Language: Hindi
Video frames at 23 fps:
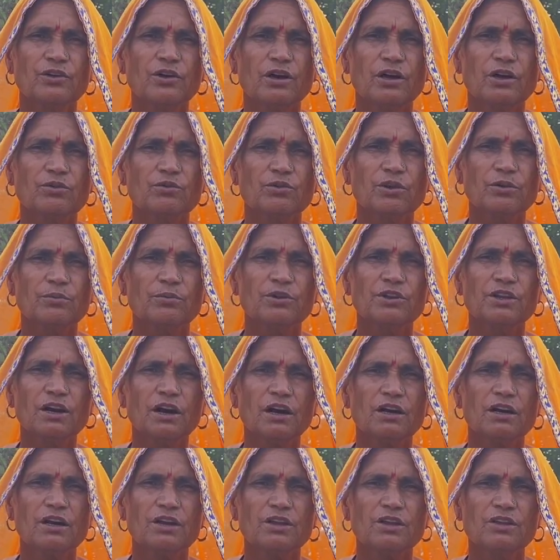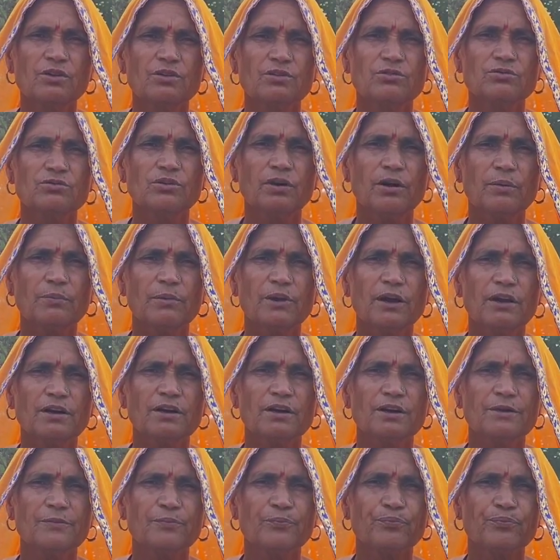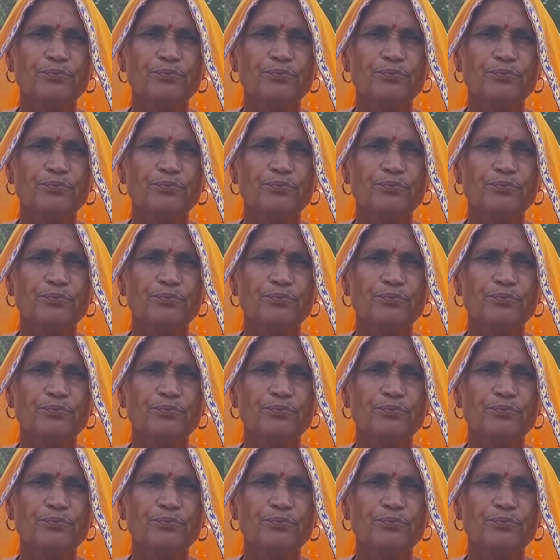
और उन्हें विदा कर दियो खुआ प्या कर